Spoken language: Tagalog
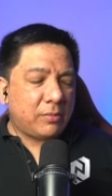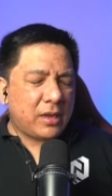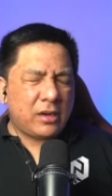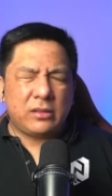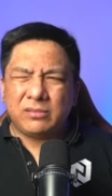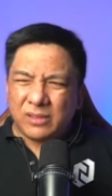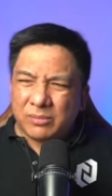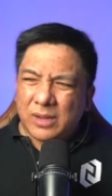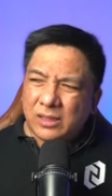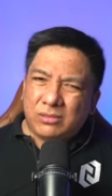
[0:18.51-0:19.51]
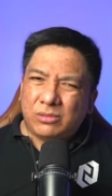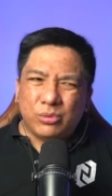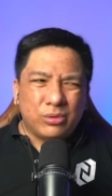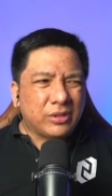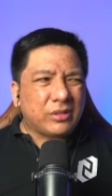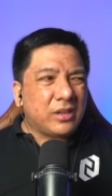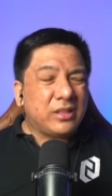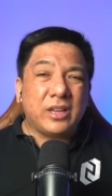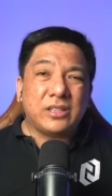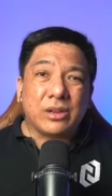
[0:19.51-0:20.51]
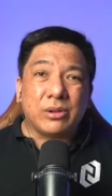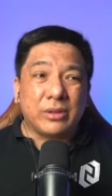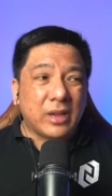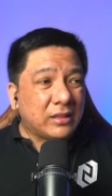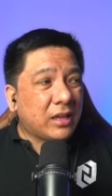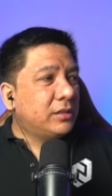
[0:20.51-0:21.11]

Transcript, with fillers: Parang mga 2 or 3 days ago yata.